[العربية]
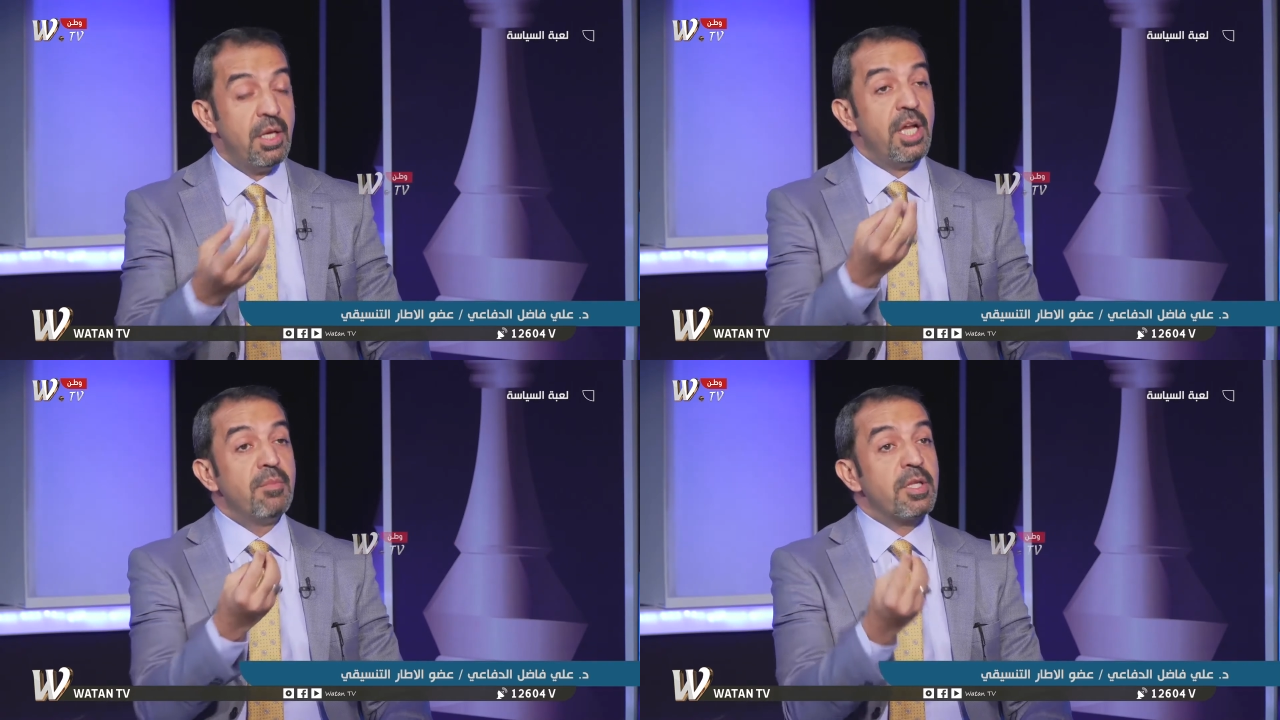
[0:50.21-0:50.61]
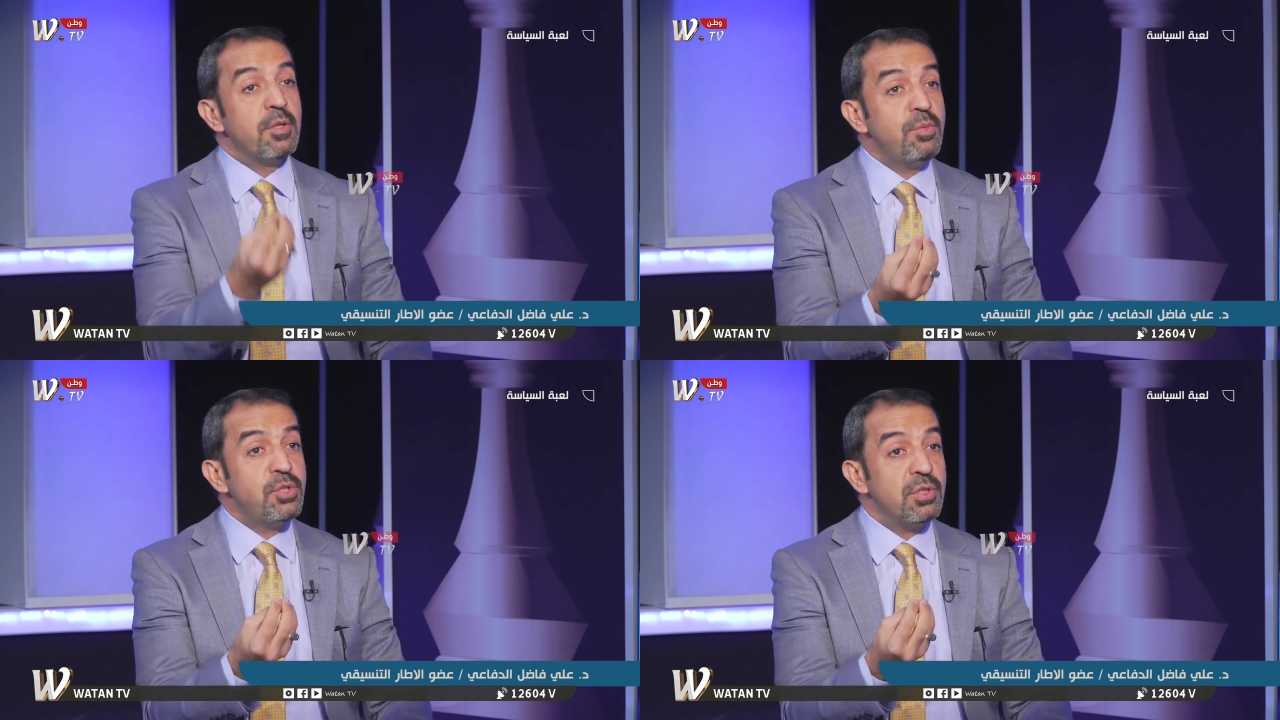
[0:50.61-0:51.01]

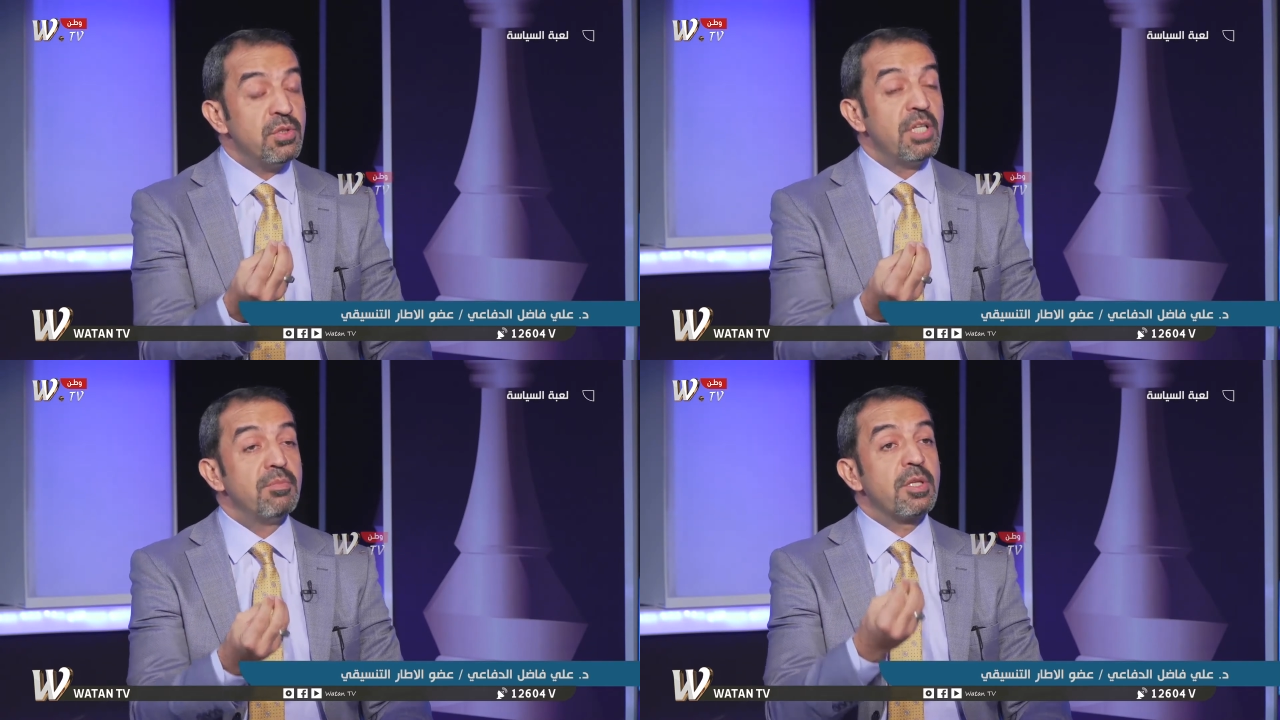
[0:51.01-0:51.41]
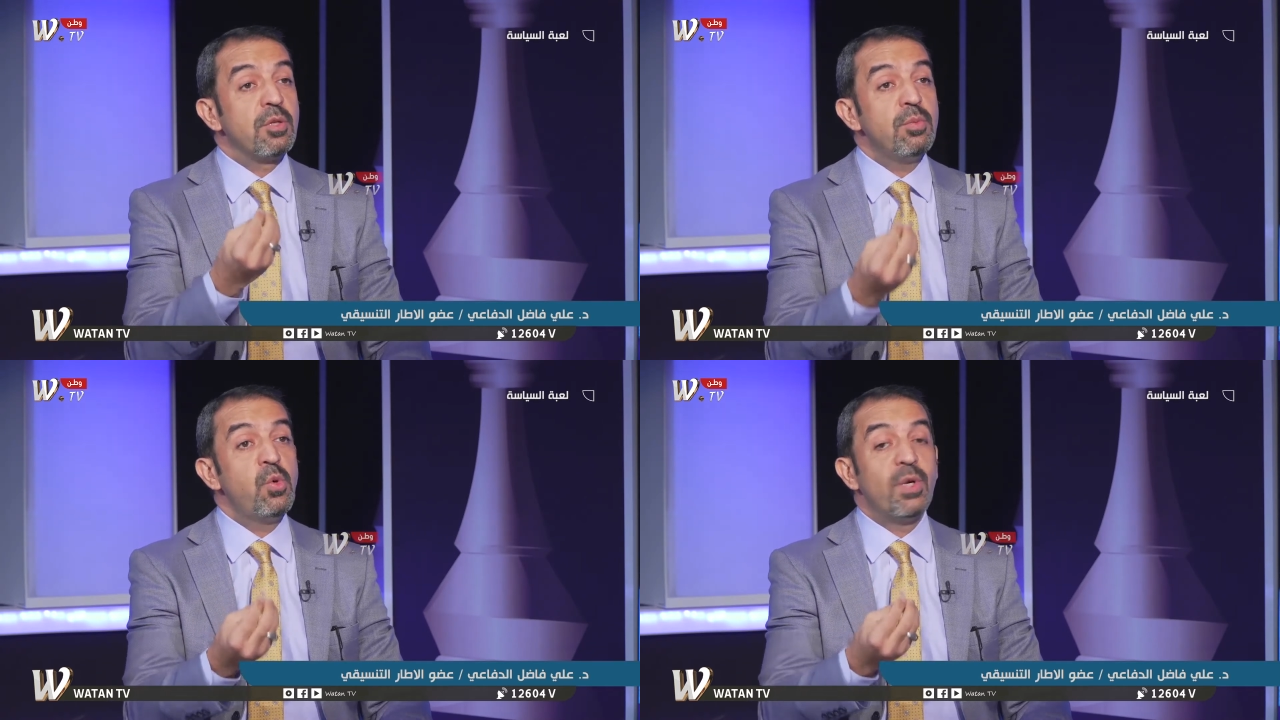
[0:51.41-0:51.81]
المطلوب شنو؟
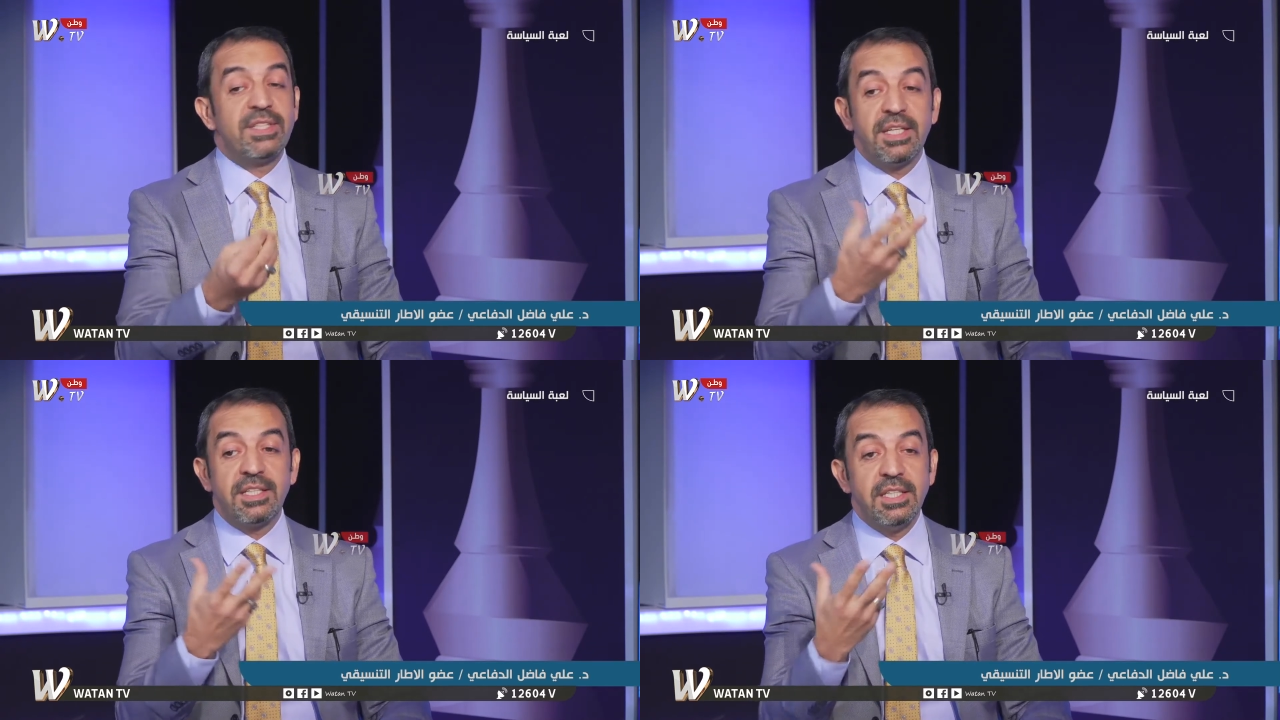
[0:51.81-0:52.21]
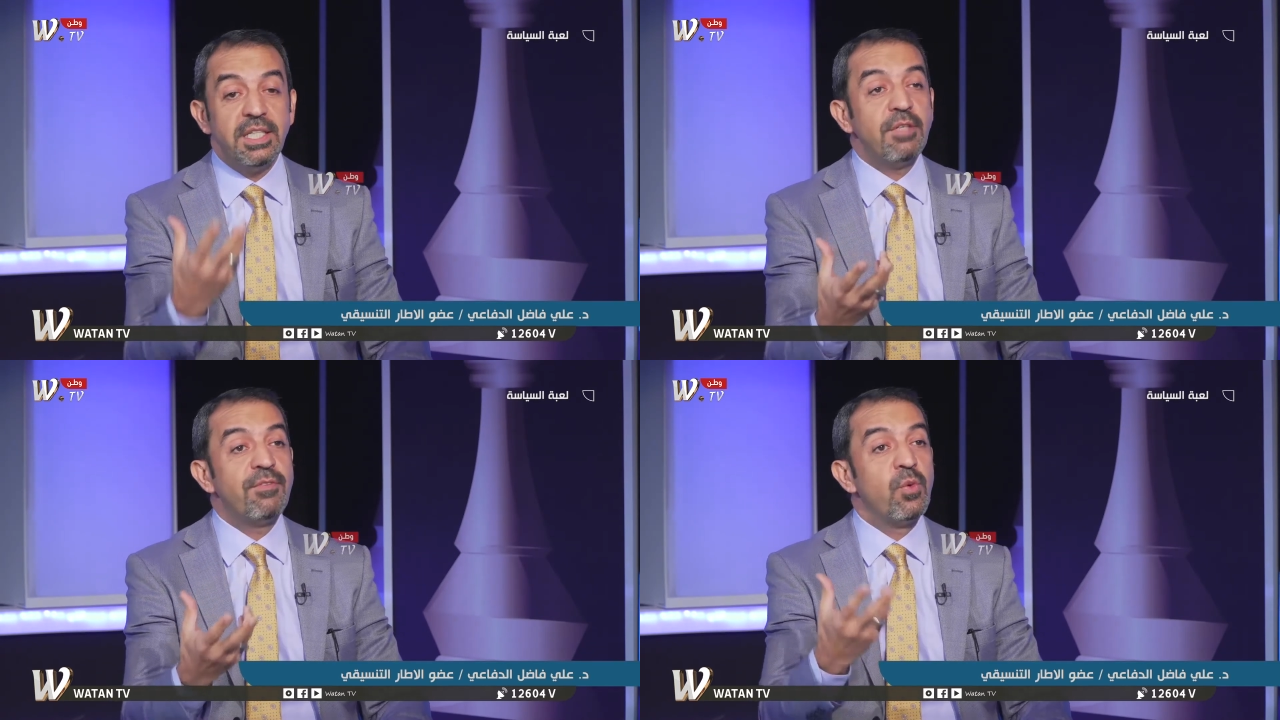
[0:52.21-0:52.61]
المطلوب هو
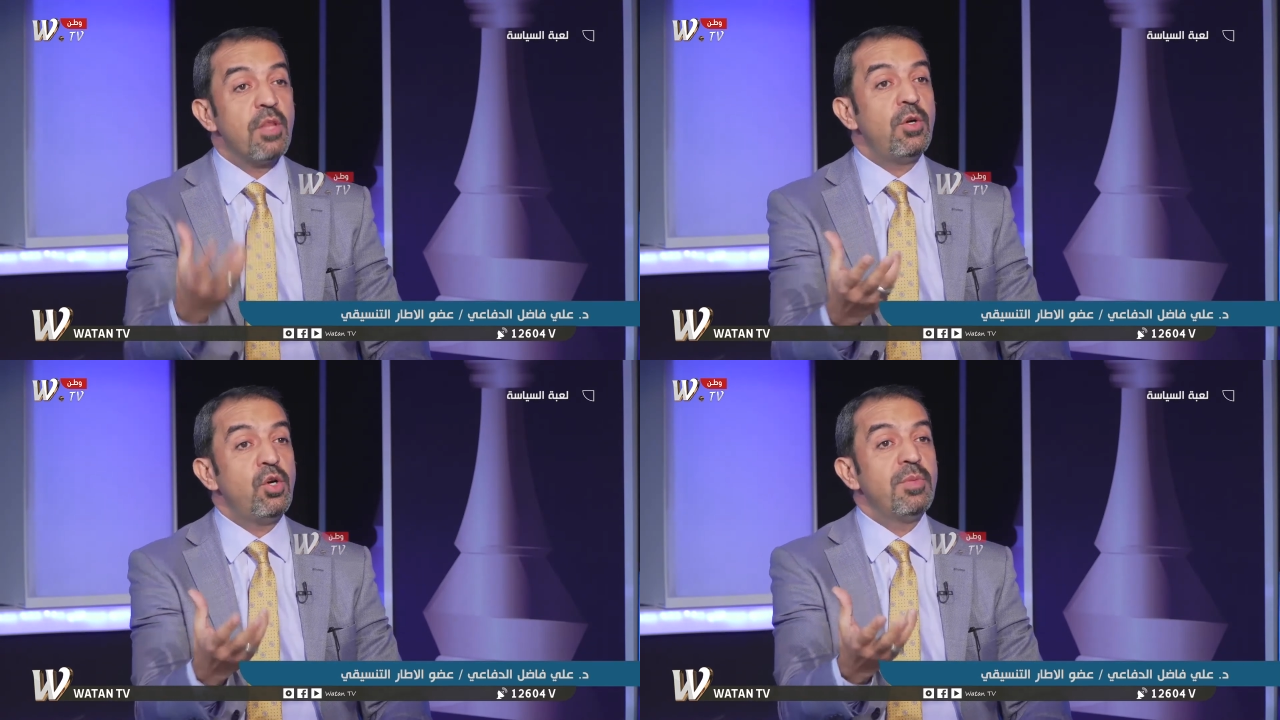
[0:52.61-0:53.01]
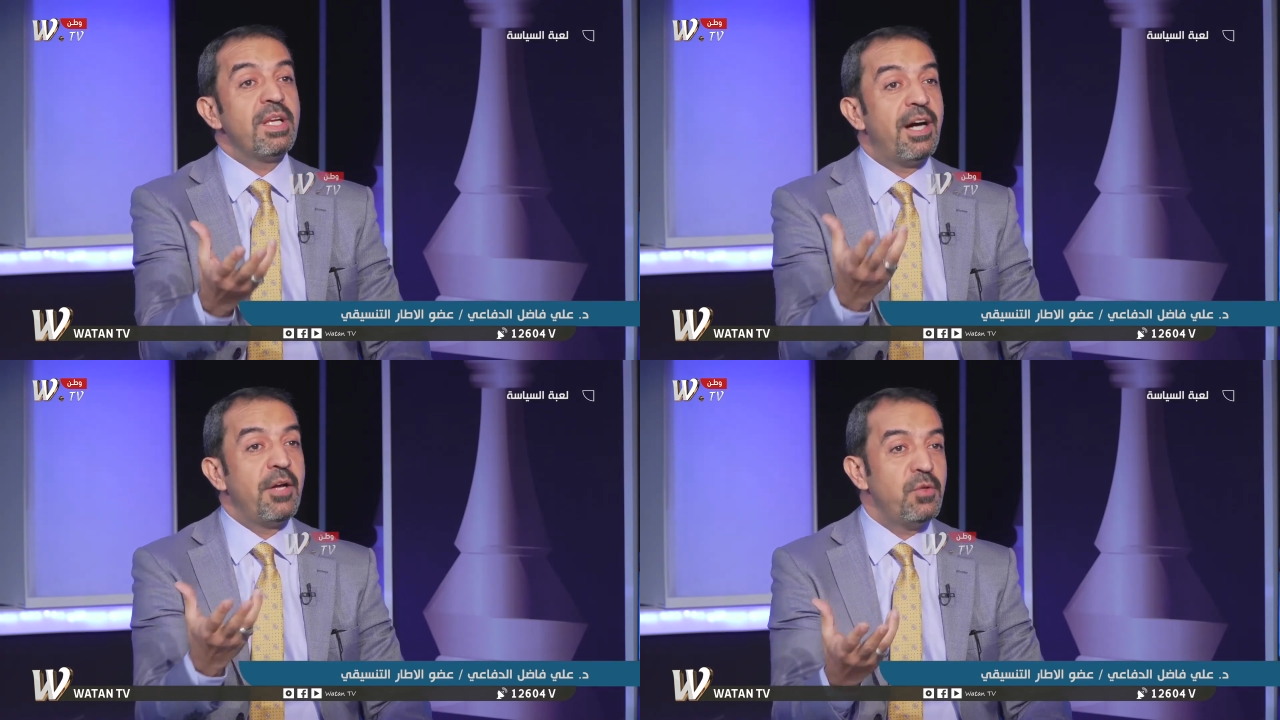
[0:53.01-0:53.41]
تكييف وضعهم
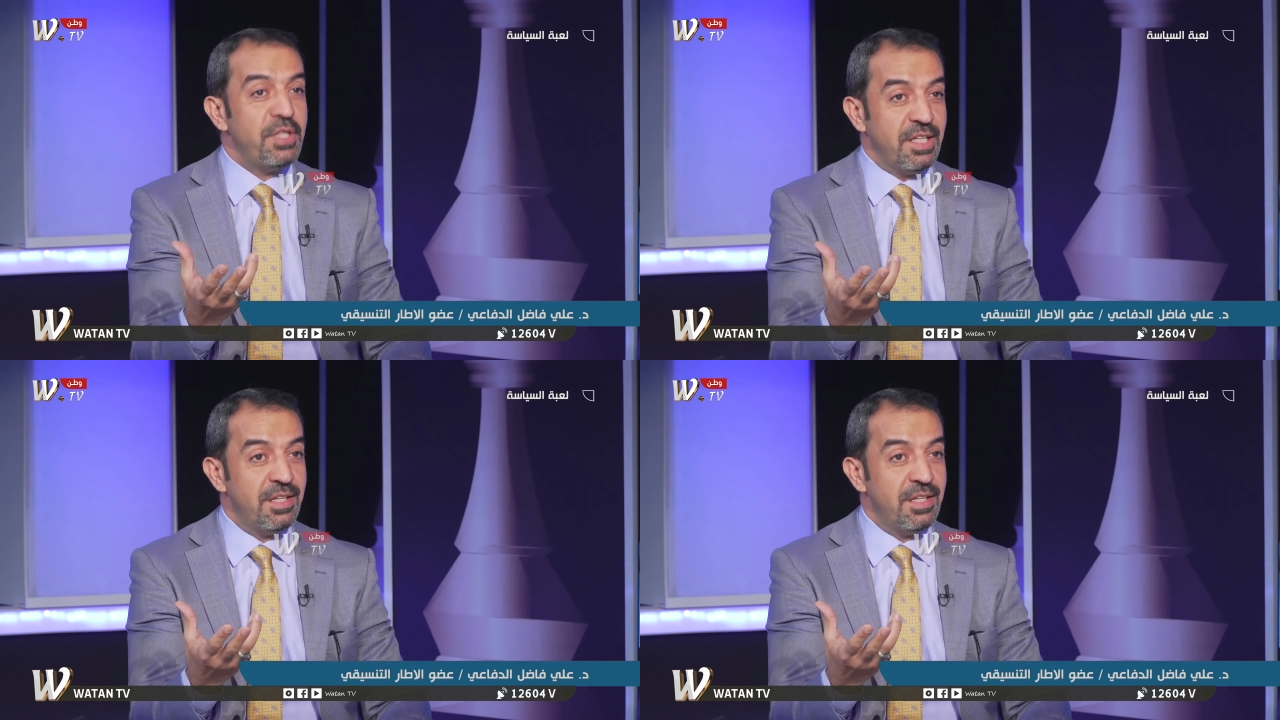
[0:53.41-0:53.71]
القانوني